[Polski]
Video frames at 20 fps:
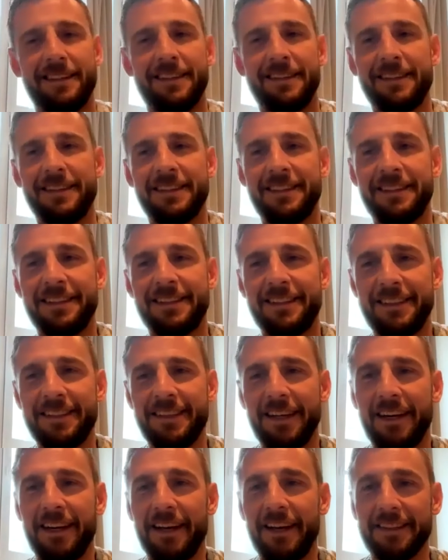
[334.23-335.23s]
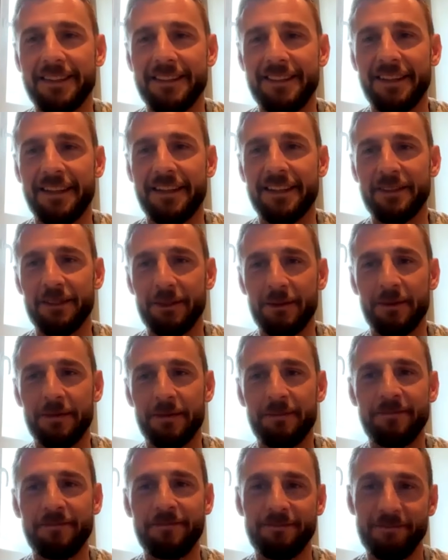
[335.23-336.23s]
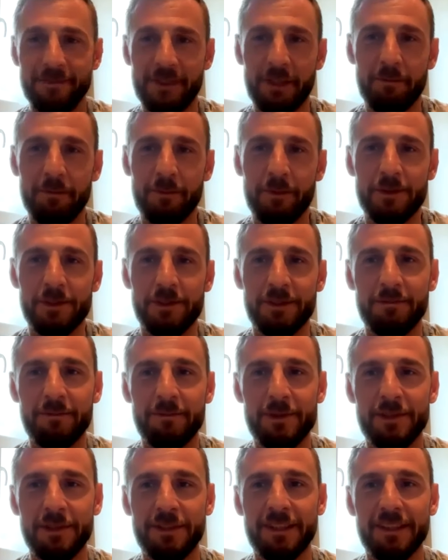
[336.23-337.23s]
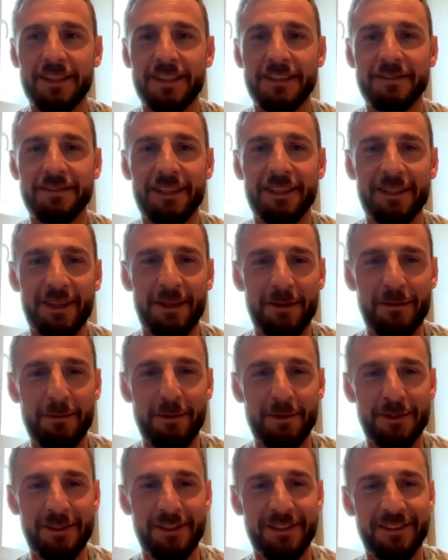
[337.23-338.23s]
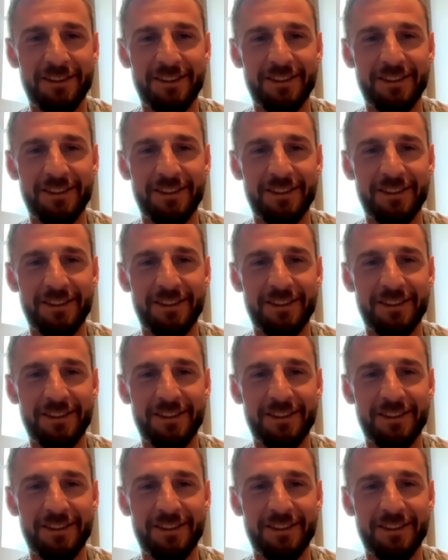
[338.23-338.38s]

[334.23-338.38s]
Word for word: nie? Tak, tak, no. Tak może, może tak jest w takiej Wojtek, a te